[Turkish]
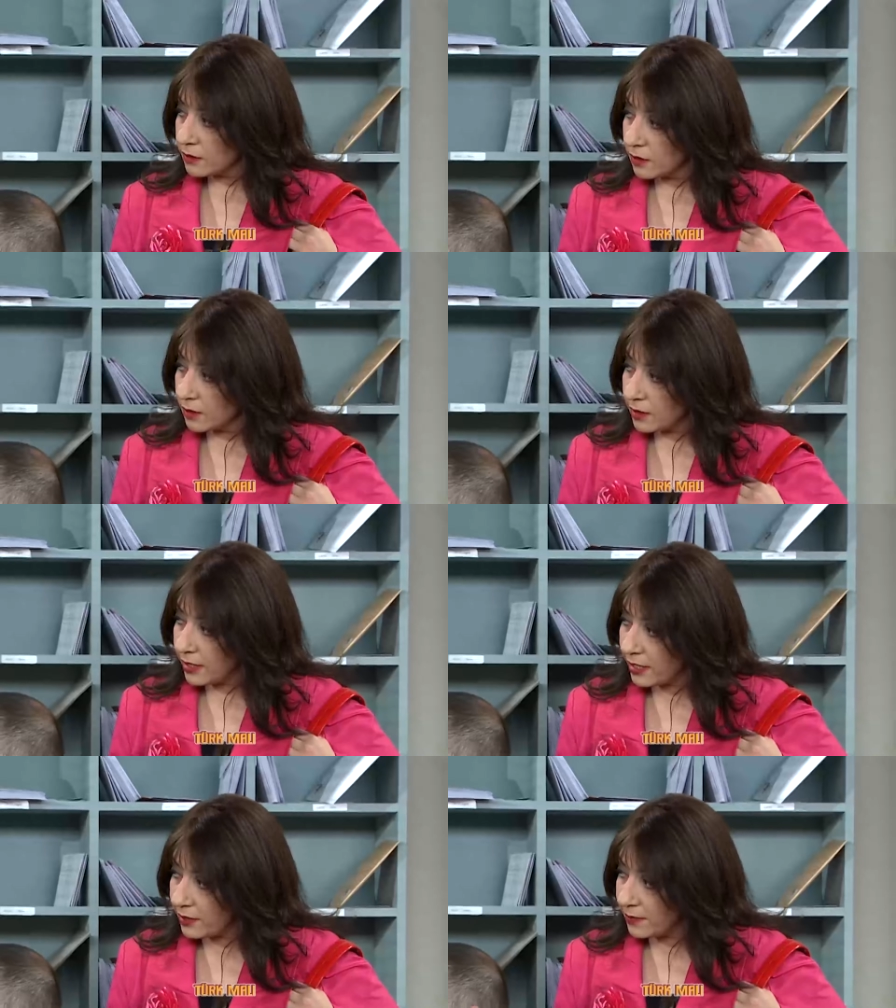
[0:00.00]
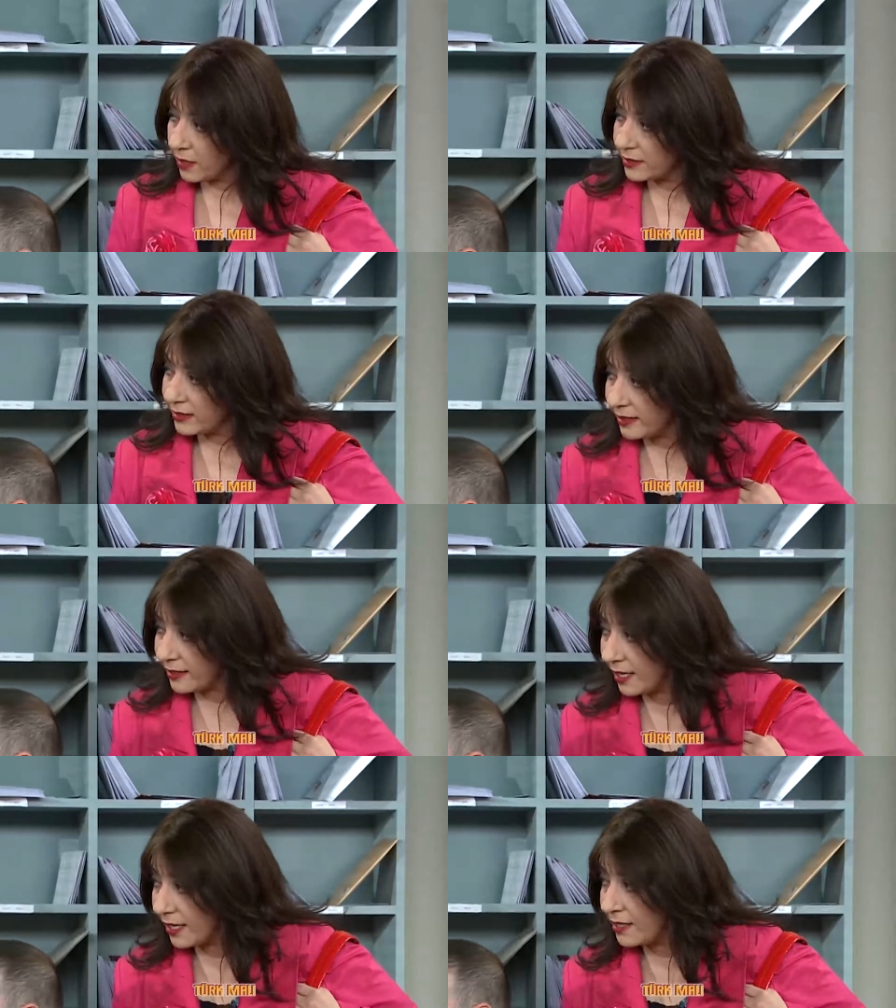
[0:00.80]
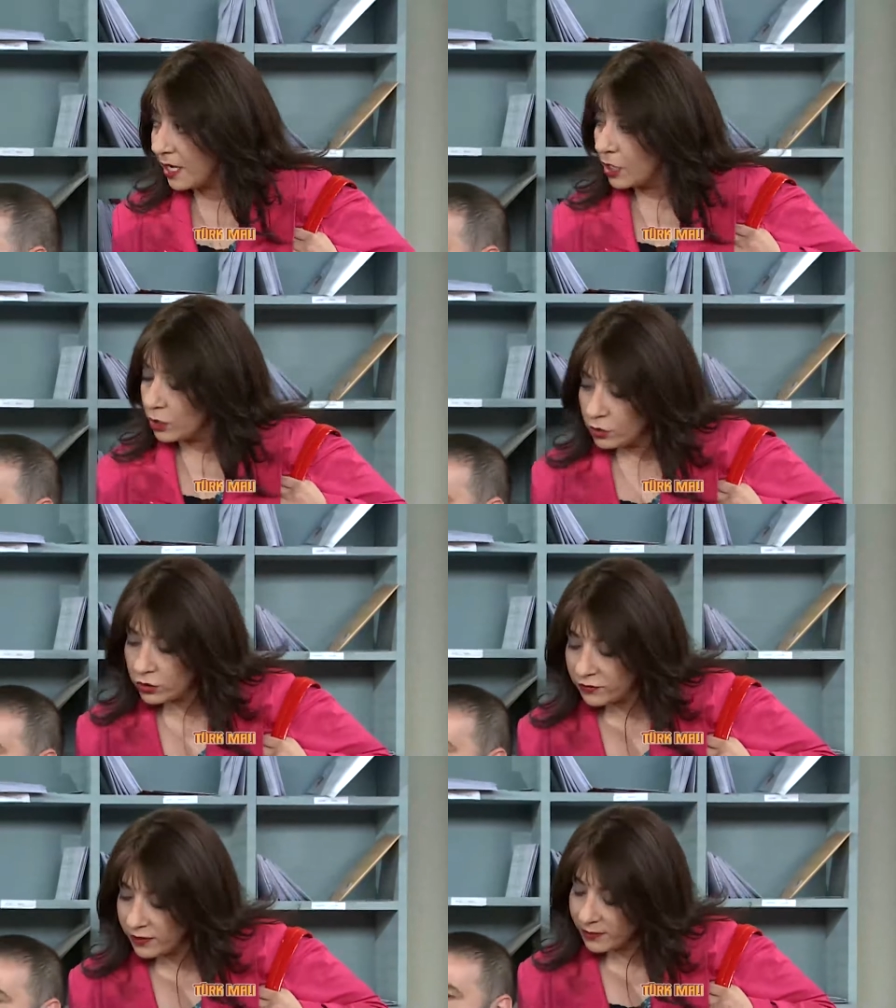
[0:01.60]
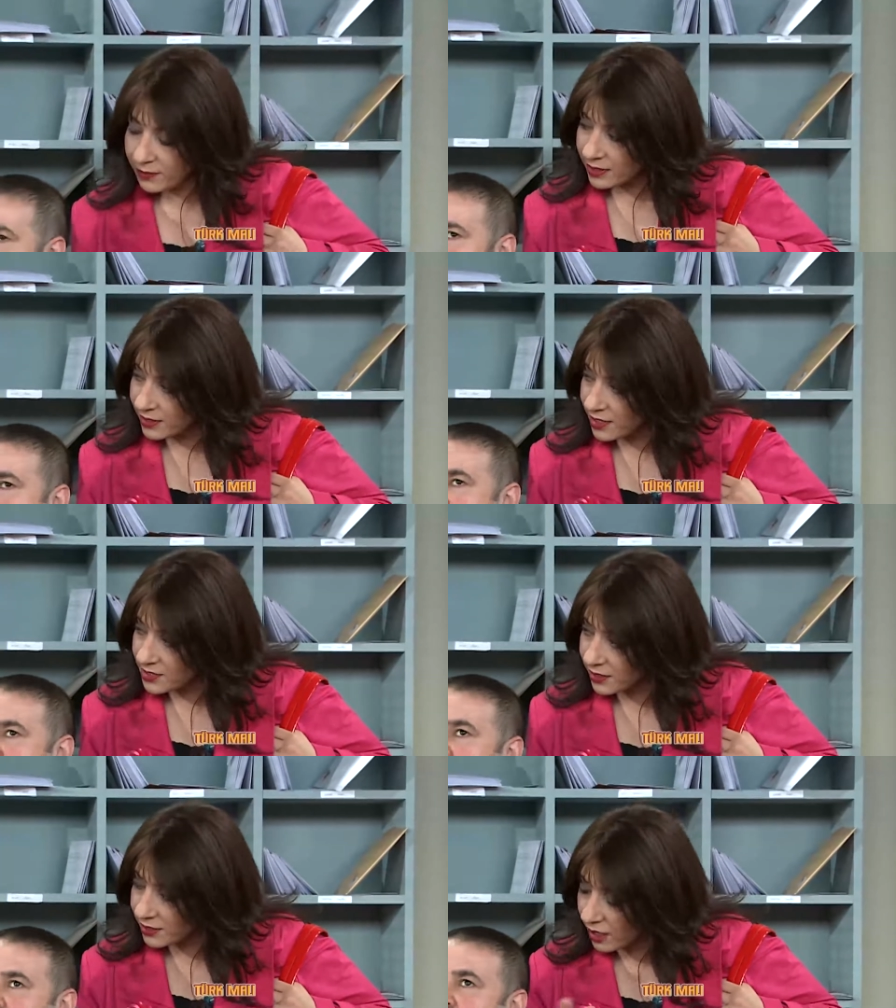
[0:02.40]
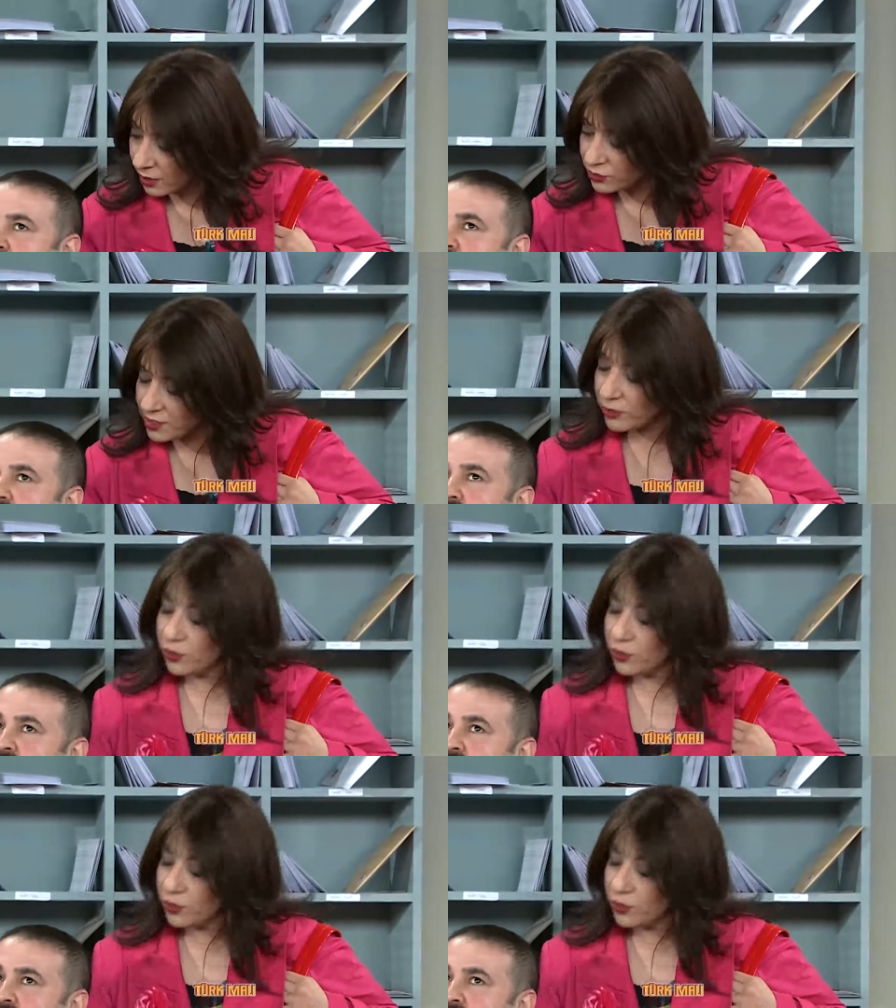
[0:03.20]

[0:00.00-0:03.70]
Aa, Erman neden? Lütfen makyajla daha güzel